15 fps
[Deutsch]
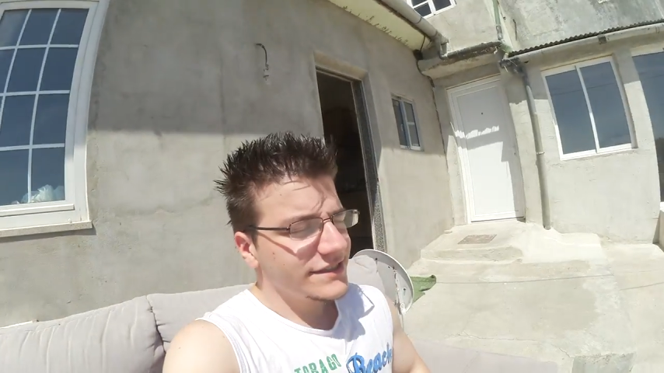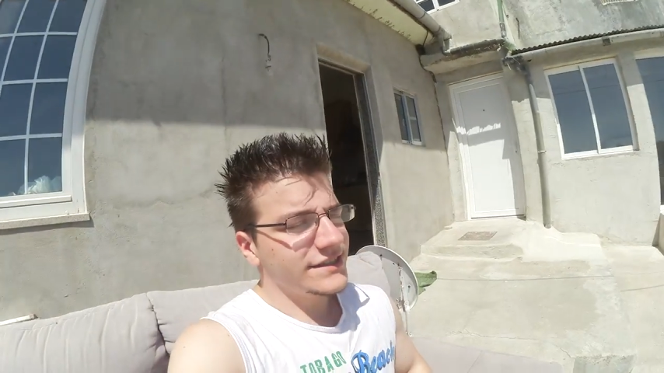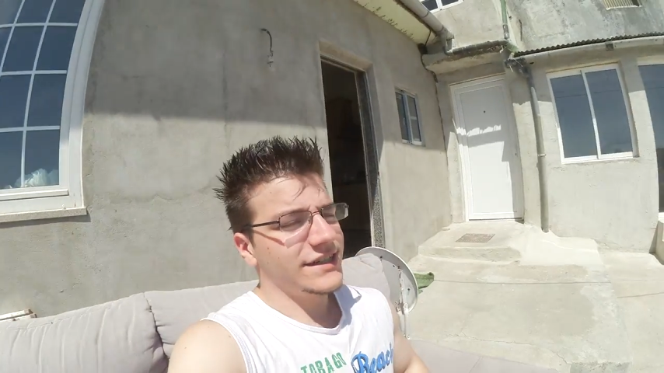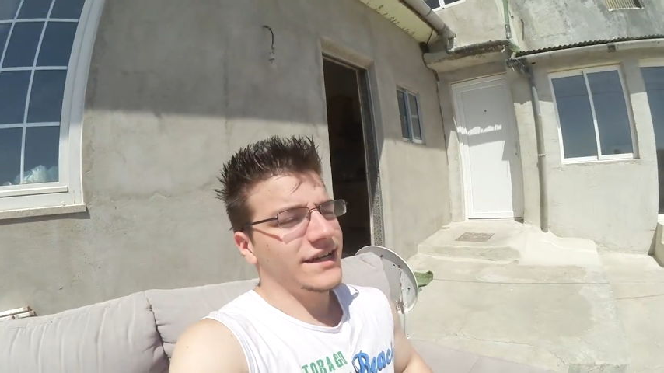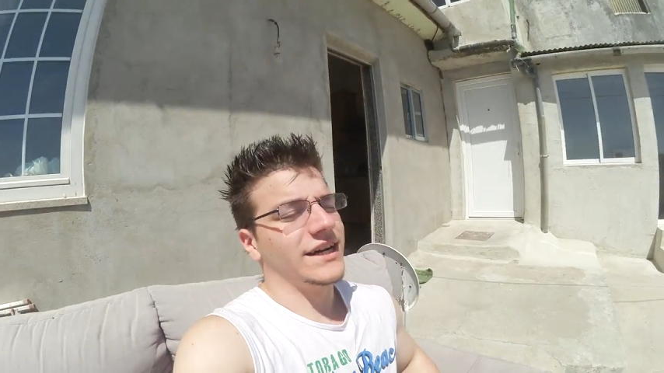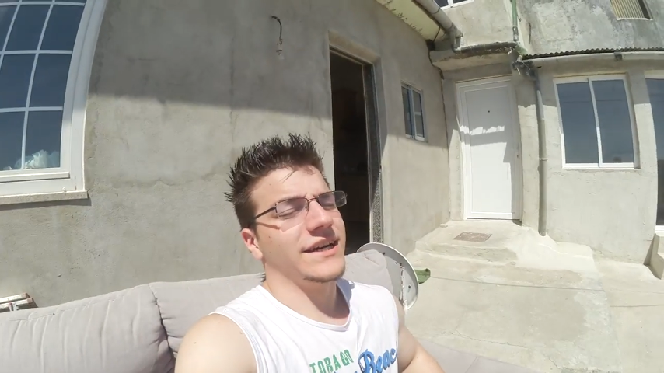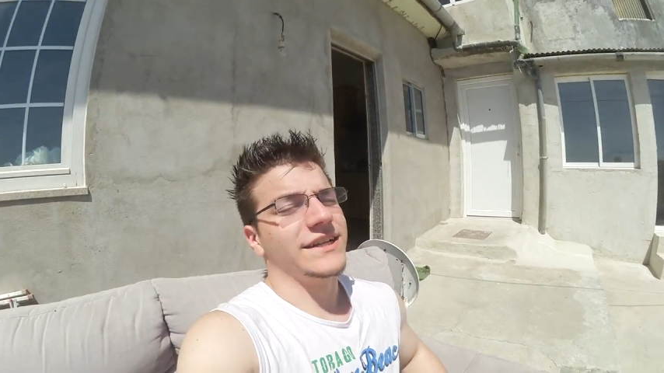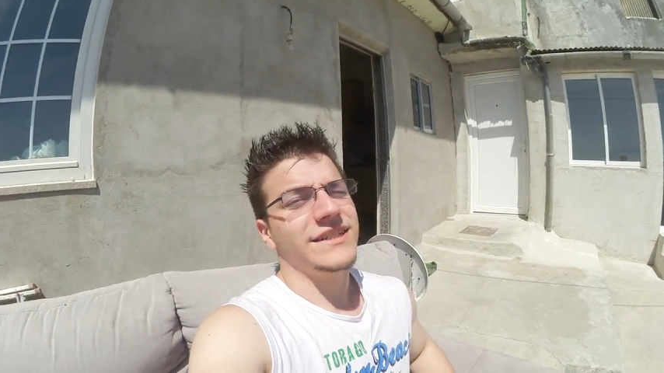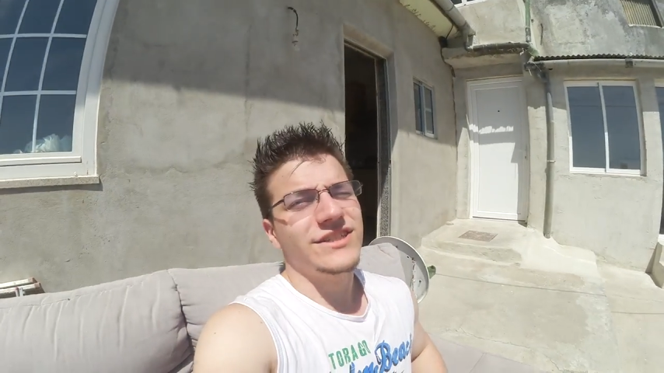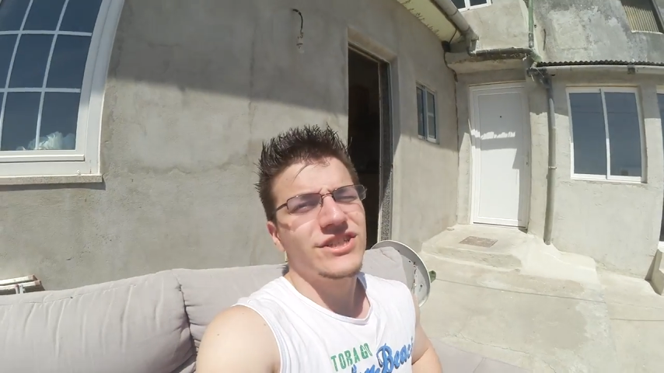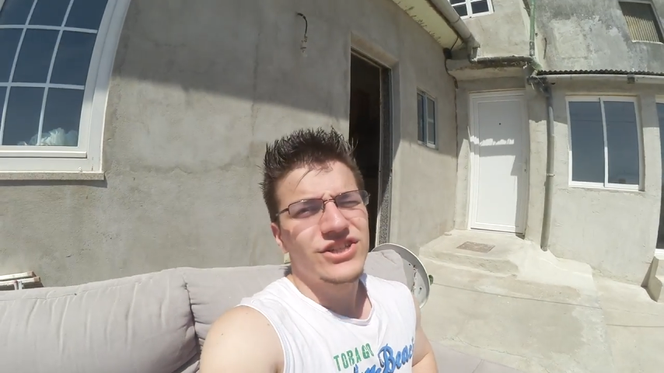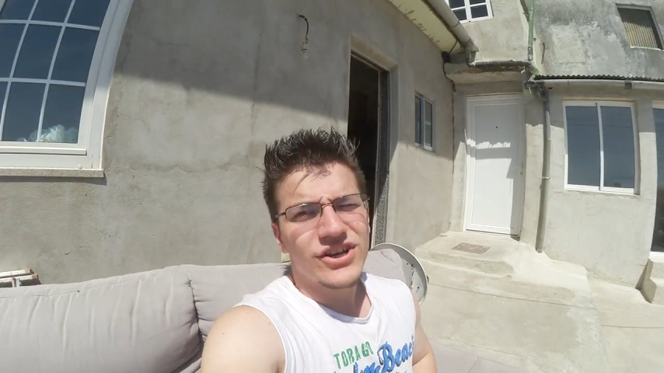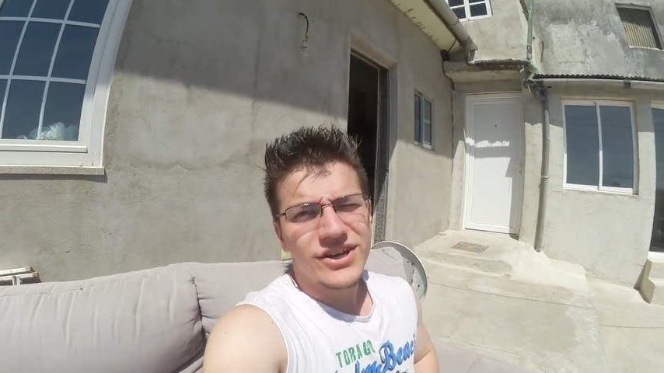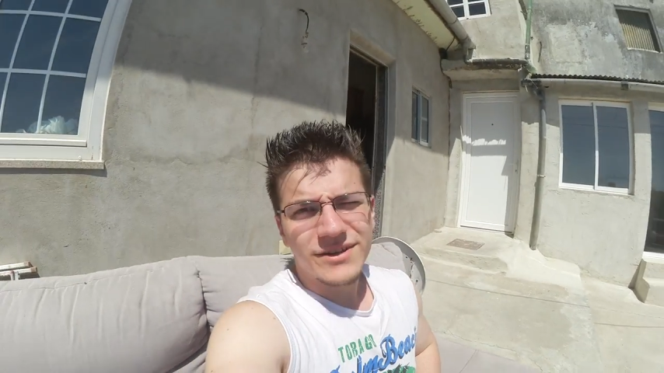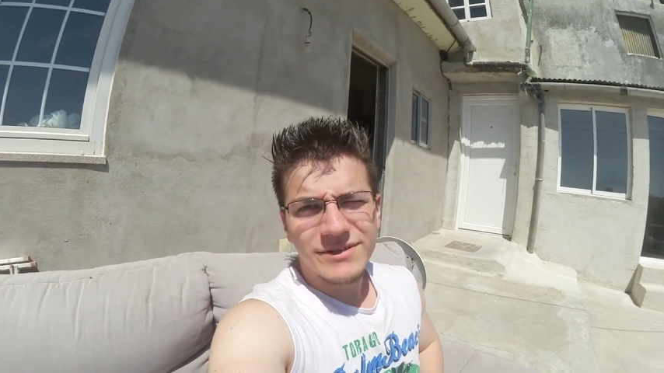Oh, dieses
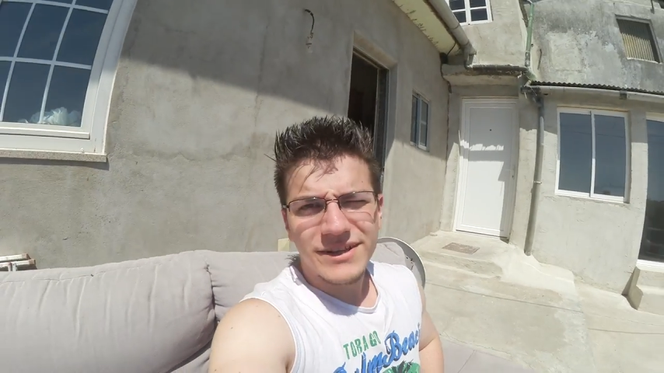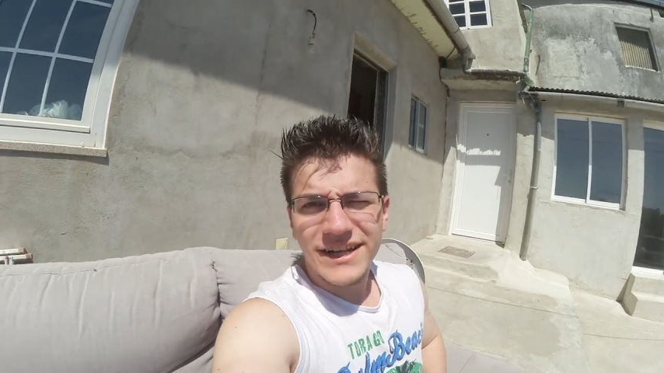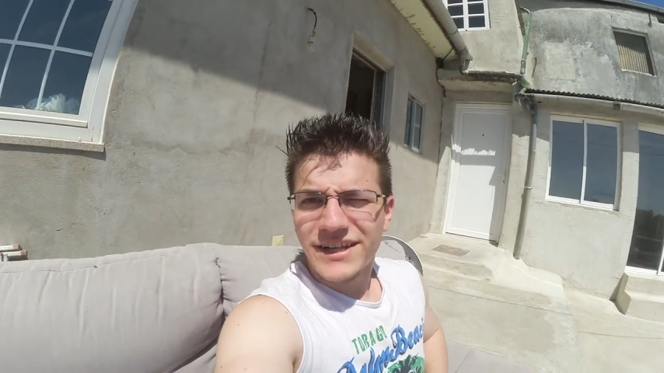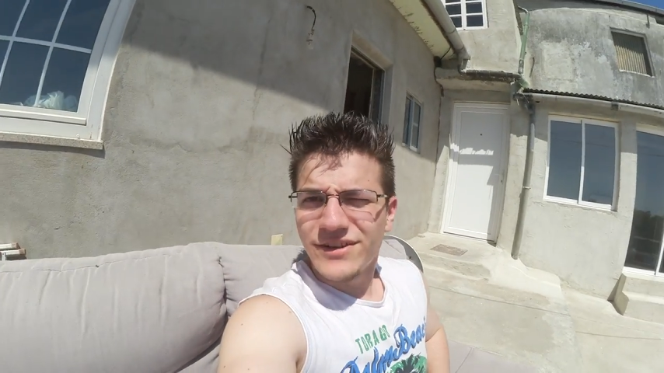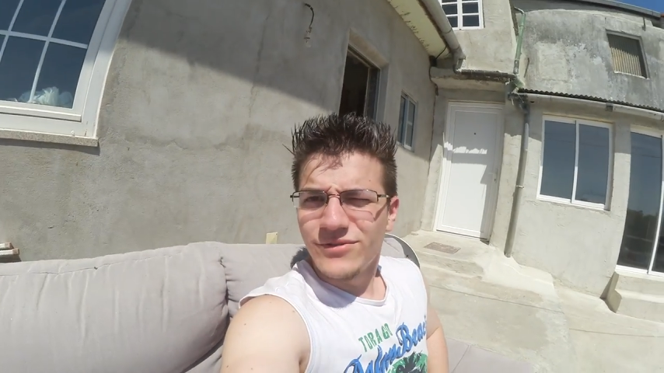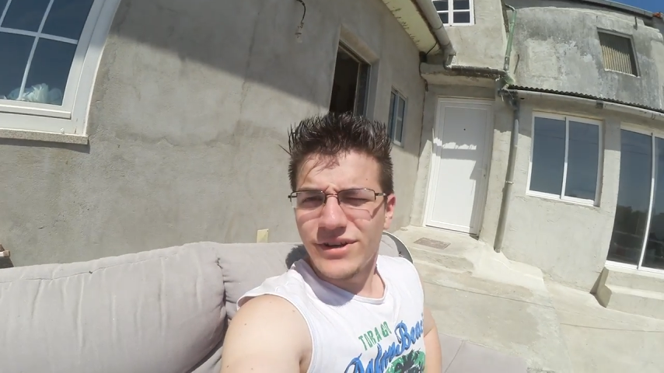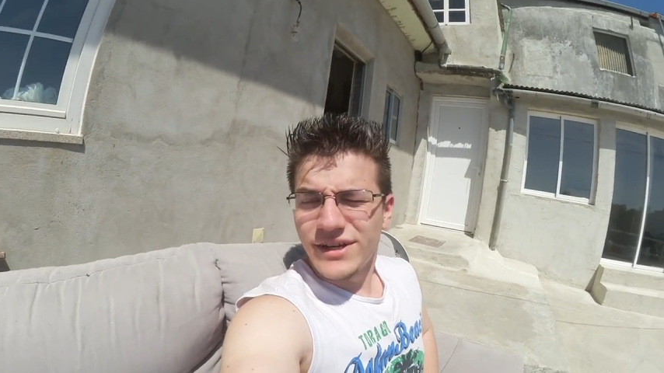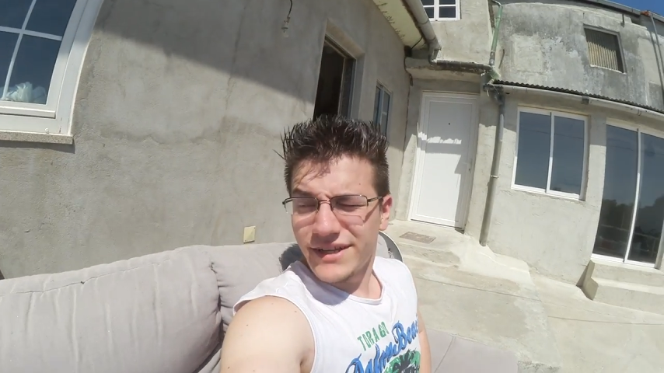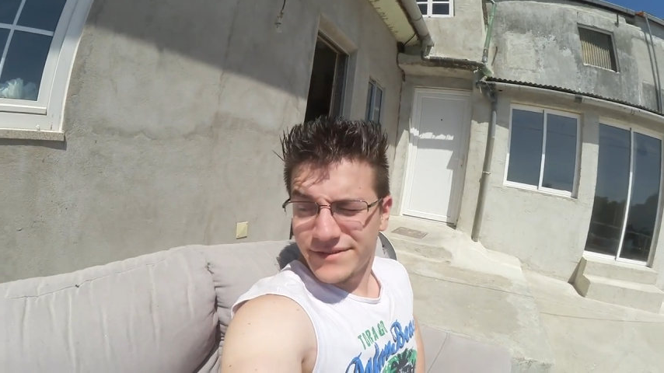Shirt habe ich eigentlich nur